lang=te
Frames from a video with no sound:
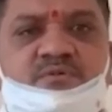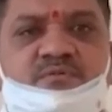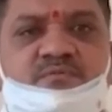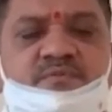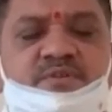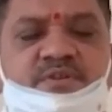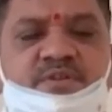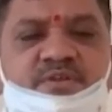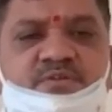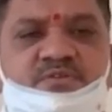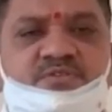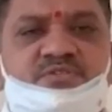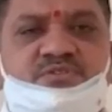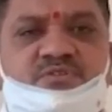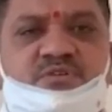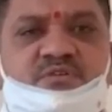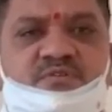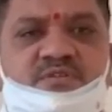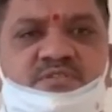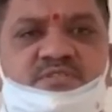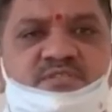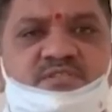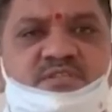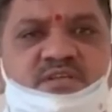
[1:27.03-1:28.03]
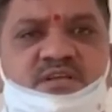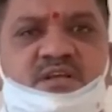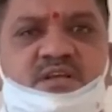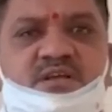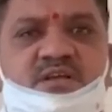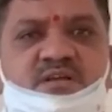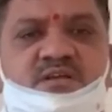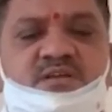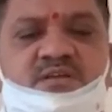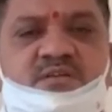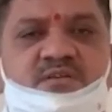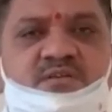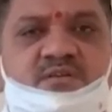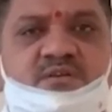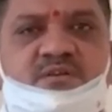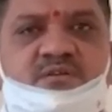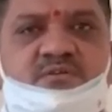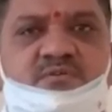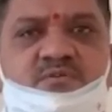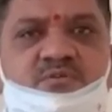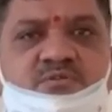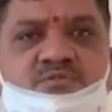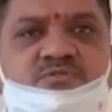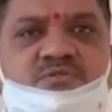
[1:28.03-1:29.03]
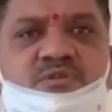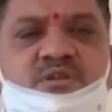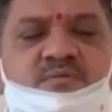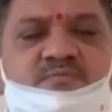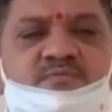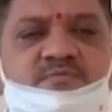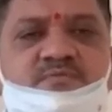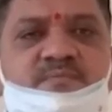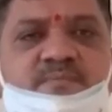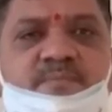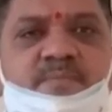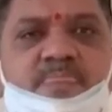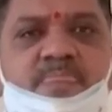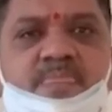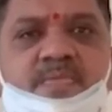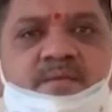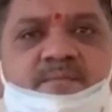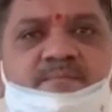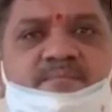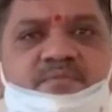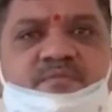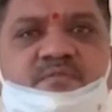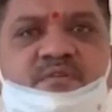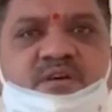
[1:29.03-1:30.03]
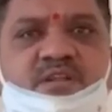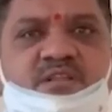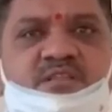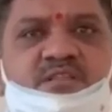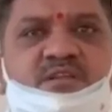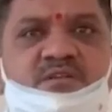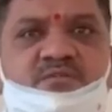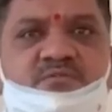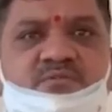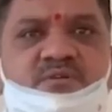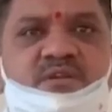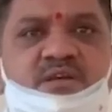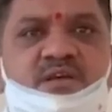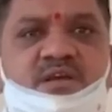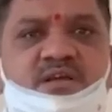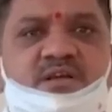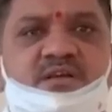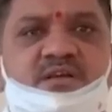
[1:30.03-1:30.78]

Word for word: వినియోగించుకోవాల్సిందిగా కోరుతున్నాము వారందరూ కూడా